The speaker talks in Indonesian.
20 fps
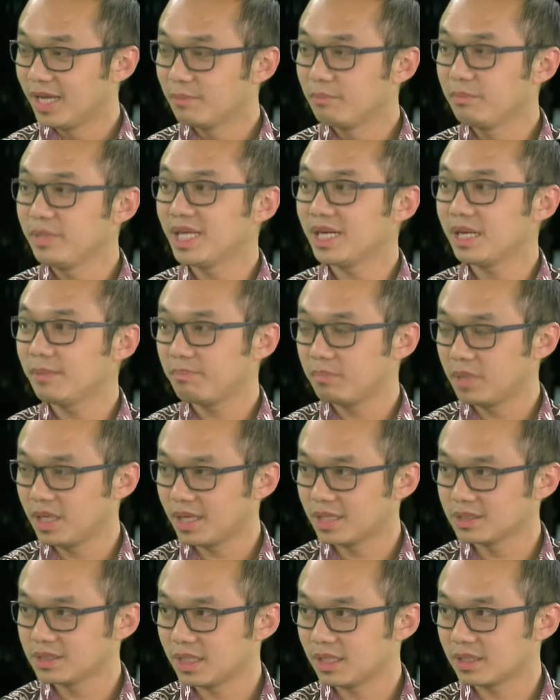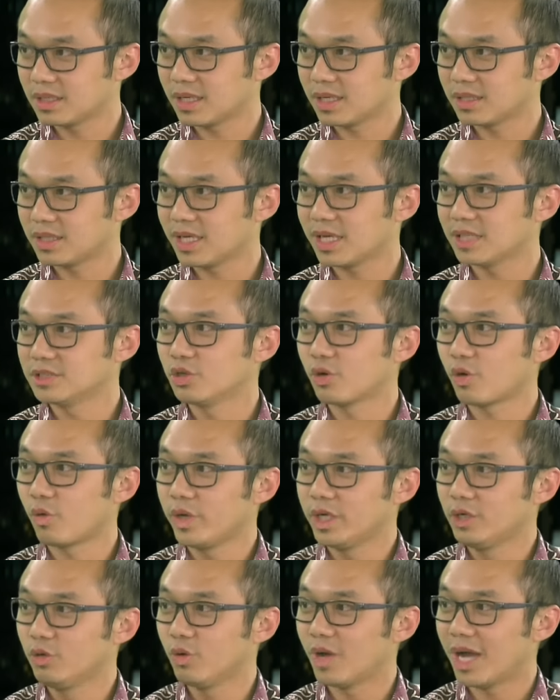Hmm. Mirip dengan cerita ketika
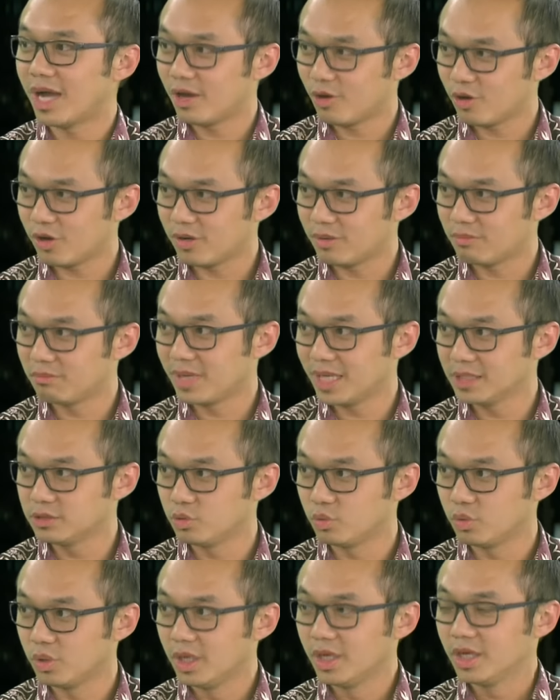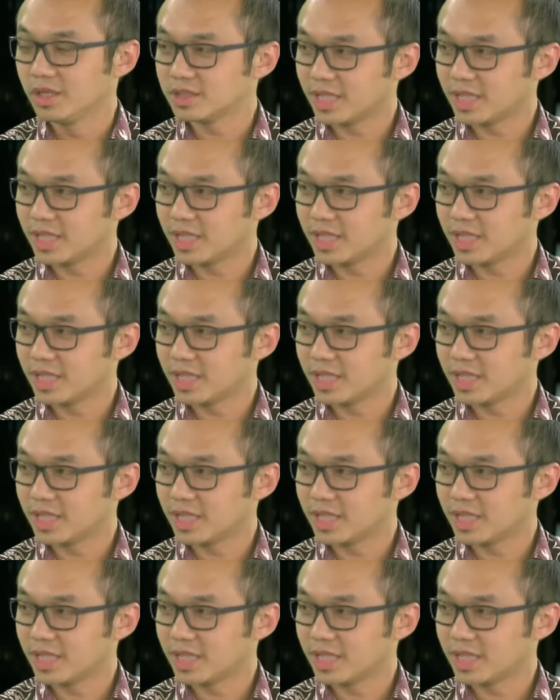Jokowi dulu Ahok maju.